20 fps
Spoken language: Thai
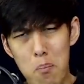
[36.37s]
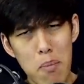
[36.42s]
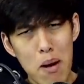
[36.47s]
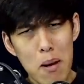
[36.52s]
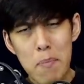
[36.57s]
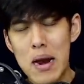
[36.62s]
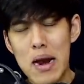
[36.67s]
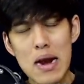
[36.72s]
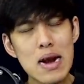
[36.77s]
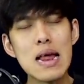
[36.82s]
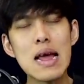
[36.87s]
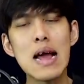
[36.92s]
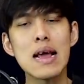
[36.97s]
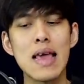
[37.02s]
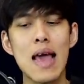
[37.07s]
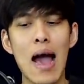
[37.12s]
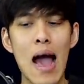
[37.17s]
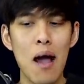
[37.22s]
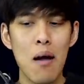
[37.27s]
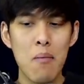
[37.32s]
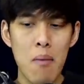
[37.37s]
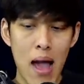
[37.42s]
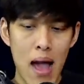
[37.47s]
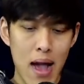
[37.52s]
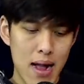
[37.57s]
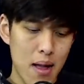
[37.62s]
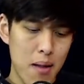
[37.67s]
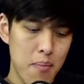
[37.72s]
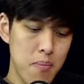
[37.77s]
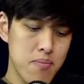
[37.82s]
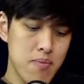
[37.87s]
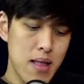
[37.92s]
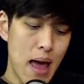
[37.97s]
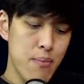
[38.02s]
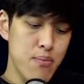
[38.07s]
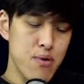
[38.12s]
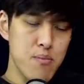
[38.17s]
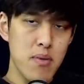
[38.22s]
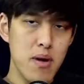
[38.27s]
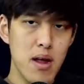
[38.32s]
มันเป็นเรื่องยากมากครับ แท
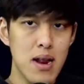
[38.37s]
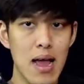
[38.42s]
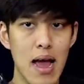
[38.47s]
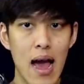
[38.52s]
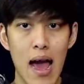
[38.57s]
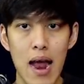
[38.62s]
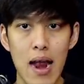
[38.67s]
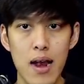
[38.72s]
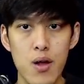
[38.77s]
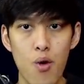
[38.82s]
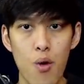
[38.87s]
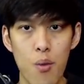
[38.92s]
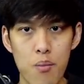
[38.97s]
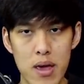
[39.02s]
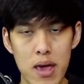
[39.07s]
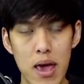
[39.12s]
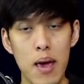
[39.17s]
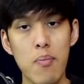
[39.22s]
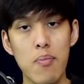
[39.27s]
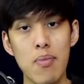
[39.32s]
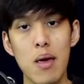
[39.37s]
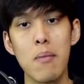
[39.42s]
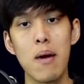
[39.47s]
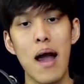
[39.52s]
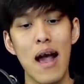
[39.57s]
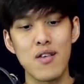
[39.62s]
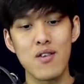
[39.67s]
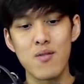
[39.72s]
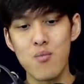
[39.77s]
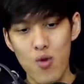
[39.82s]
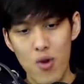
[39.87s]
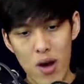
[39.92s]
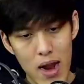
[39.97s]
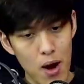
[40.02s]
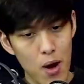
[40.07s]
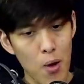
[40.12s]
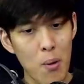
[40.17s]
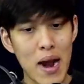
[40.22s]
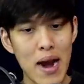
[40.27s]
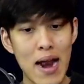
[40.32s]
บจะเหมือนการงมเข็มในมหาสมุทรเล
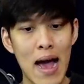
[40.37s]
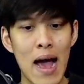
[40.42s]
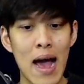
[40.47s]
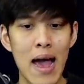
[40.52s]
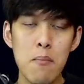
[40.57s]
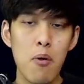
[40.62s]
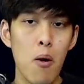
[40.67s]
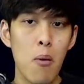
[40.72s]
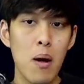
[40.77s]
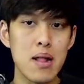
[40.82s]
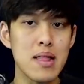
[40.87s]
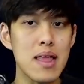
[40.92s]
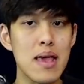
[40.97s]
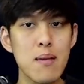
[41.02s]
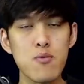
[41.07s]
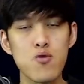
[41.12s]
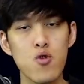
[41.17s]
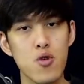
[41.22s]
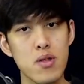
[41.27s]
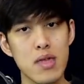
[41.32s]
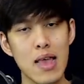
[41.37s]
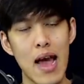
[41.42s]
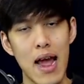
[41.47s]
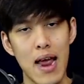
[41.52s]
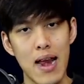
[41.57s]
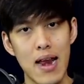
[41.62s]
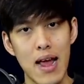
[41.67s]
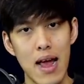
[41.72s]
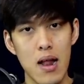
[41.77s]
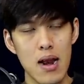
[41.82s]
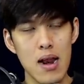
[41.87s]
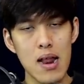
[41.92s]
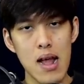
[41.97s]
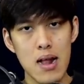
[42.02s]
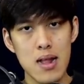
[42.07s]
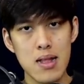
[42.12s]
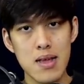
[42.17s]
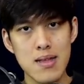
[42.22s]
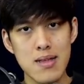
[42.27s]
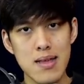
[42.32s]
ยก็ว่าได้ เพราะว่าทีมส่วนใหญ่เนี่ยเลือ
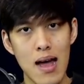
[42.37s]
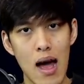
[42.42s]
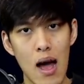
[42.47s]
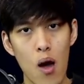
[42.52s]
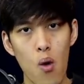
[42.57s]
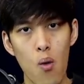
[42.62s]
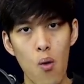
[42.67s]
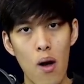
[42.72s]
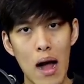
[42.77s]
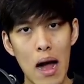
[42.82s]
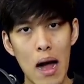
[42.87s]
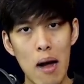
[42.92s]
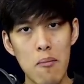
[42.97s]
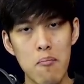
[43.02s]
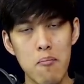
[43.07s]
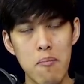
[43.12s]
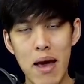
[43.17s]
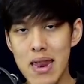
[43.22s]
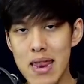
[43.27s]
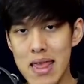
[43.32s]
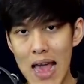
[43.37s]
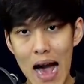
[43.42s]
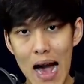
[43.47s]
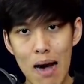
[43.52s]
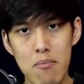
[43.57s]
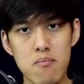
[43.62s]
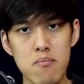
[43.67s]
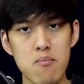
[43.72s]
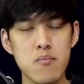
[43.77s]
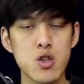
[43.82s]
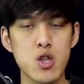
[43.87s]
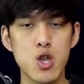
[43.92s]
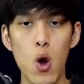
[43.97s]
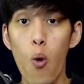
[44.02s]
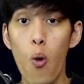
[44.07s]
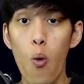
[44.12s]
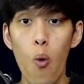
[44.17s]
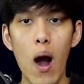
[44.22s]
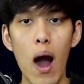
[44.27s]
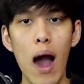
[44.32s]
กที่จะเอาความแม่นยำ
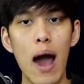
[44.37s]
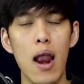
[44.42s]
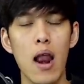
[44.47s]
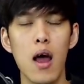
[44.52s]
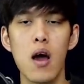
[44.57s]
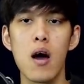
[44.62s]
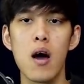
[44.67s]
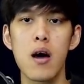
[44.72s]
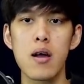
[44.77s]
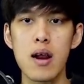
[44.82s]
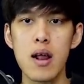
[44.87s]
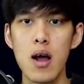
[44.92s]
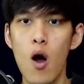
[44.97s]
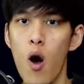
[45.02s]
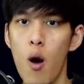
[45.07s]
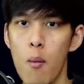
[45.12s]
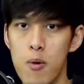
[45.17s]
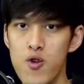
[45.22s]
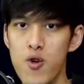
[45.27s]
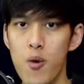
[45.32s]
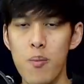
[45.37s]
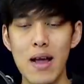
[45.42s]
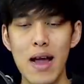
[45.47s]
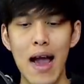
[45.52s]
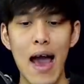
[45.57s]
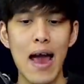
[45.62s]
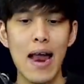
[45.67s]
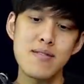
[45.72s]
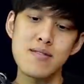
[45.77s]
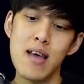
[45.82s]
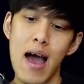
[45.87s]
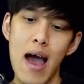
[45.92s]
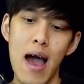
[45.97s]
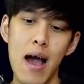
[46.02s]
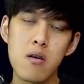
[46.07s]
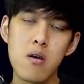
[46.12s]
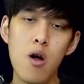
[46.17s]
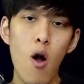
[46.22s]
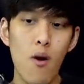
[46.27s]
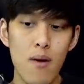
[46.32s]
ชัวร์แล้วก็เรื่องของประสบการณ์จาก
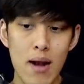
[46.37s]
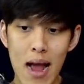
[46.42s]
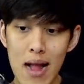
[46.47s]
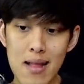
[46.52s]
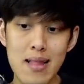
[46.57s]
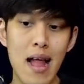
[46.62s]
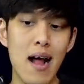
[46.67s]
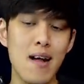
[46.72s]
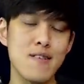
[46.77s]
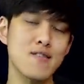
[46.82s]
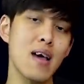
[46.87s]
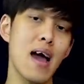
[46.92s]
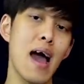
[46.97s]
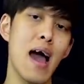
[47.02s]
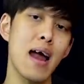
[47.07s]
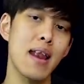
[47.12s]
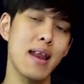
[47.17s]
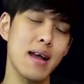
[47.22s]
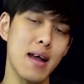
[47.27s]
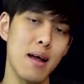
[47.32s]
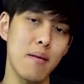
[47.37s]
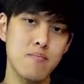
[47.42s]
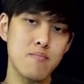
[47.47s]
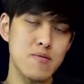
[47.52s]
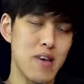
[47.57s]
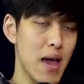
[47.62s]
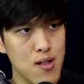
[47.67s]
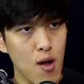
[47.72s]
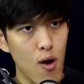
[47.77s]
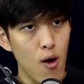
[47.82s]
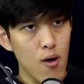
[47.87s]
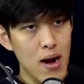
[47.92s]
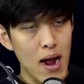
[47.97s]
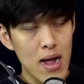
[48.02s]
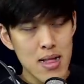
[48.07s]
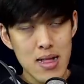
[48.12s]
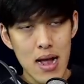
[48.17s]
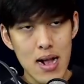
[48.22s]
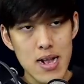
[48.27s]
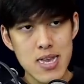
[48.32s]
กองหน้าต่างชาตินะครับใช้กองหน้า
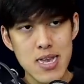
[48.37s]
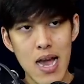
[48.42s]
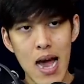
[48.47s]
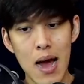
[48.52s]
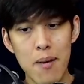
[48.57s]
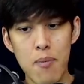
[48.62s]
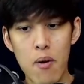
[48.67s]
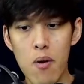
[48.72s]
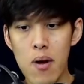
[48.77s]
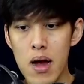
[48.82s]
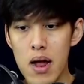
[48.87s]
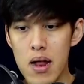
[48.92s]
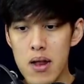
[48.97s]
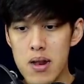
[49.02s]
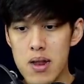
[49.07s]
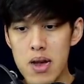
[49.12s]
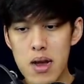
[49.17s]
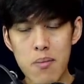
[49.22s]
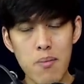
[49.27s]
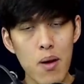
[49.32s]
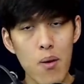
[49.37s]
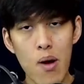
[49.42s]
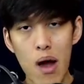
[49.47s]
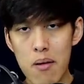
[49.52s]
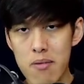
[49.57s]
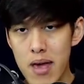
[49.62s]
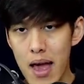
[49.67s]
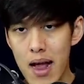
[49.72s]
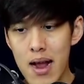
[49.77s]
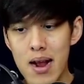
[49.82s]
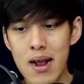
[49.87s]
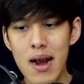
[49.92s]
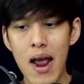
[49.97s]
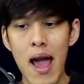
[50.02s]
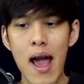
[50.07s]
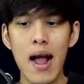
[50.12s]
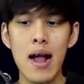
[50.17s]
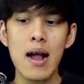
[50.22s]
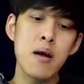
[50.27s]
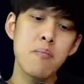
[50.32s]
ต่างชาติ เพราะว่า1มีความแข็งแก
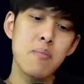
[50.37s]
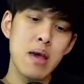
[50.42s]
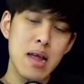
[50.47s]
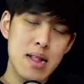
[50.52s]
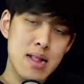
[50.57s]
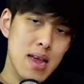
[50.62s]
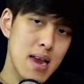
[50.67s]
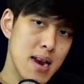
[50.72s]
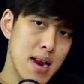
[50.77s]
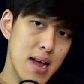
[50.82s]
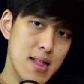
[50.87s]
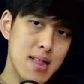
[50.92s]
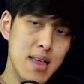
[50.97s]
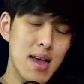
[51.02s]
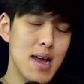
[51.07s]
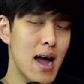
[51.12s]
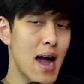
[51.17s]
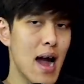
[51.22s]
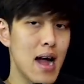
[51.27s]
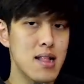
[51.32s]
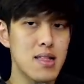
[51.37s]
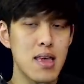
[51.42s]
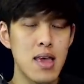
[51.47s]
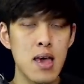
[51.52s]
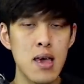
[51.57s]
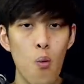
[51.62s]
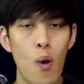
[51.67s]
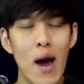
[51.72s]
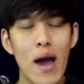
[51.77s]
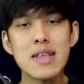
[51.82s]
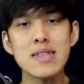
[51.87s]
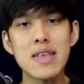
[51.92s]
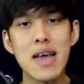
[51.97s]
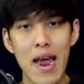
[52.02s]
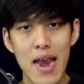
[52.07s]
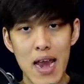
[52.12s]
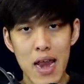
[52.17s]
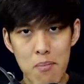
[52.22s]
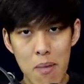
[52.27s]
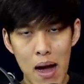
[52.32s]
ร่งมีทีเด็ดที่ขาที่ไว้ใจ
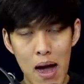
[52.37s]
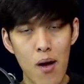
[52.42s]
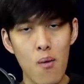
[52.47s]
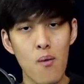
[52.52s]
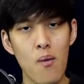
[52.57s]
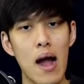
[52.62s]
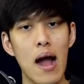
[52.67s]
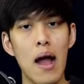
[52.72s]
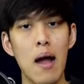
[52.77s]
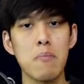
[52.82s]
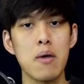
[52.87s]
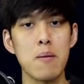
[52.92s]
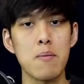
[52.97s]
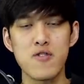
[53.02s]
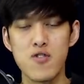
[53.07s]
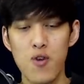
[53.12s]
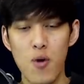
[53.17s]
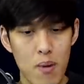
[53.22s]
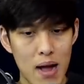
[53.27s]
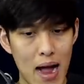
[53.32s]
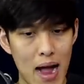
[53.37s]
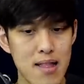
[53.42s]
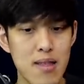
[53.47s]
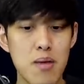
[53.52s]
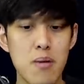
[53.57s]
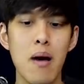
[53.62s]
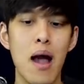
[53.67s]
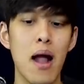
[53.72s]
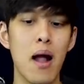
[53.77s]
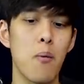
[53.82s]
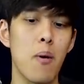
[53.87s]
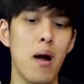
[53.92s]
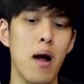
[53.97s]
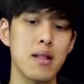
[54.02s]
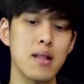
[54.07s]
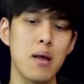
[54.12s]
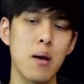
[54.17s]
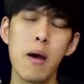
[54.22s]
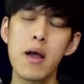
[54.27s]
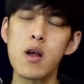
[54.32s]
ได้มากกว่า มีประสบการณ์ที่มากกว่า
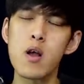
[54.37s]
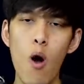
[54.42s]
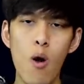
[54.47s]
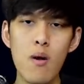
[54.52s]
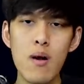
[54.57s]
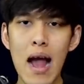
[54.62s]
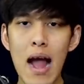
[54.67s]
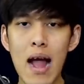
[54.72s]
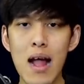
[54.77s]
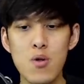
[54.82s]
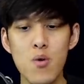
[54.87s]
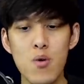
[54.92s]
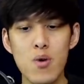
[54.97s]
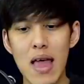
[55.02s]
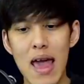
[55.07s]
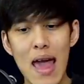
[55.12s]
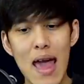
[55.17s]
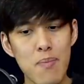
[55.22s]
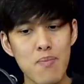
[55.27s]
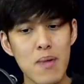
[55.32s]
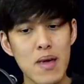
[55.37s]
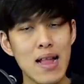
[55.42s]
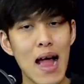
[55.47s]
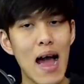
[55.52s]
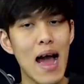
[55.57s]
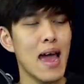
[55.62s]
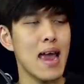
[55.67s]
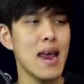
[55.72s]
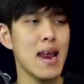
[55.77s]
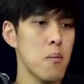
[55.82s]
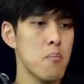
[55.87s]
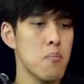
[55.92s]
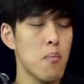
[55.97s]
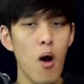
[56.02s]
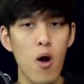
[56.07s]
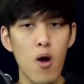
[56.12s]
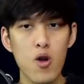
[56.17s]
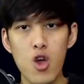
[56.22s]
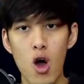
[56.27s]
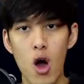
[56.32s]
ทำให้กองหน้าตัวเทพในไทยเนี่ยม
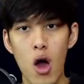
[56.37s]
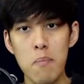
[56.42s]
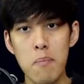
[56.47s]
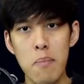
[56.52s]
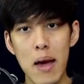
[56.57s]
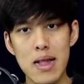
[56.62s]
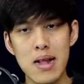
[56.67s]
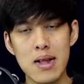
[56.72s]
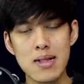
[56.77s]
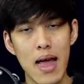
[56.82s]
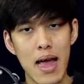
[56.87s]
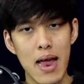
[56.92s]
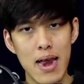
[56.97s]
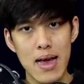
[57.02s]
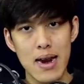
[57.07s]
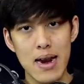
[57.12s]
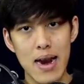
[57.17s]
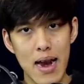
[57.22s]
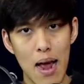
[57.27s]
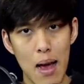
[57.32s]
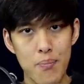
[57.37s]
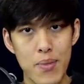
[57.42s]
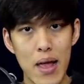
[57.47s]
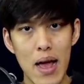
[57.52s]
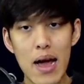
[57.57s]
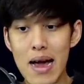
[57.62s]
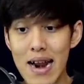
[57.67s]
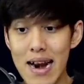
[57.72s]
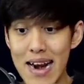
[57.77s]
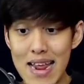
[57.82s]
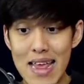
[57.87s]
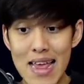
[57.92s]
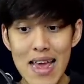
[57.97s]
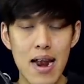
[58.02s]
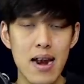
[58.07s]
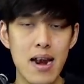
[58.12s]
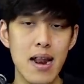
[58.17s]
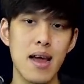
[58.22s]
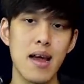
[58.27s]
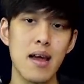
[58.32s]
องย้อนไปตั้งแต่ในระดับนักเรีย
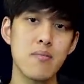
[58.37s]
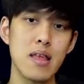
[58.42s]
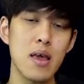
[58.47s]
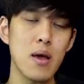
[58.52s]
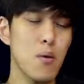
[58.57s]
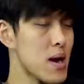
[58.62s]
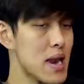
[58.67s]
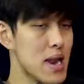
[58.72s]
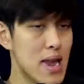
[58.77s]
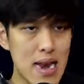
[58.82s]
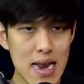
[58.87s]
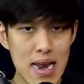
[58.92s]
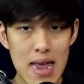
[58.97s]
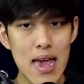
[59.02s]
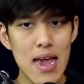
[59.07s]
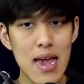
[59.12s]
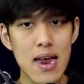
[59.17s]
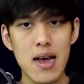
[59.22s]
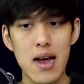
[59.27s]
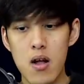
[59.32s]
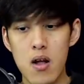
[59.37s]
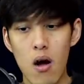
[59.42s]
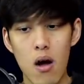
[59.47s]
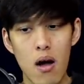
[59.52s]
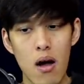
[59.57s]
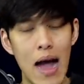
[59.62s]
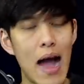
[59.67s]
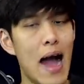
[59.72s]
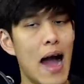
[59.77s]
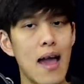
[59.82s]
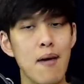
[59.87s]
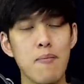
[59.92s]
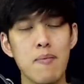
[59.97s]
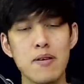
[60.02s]
นนะครับที่ว่าดีๆเนี่ยก็หายไป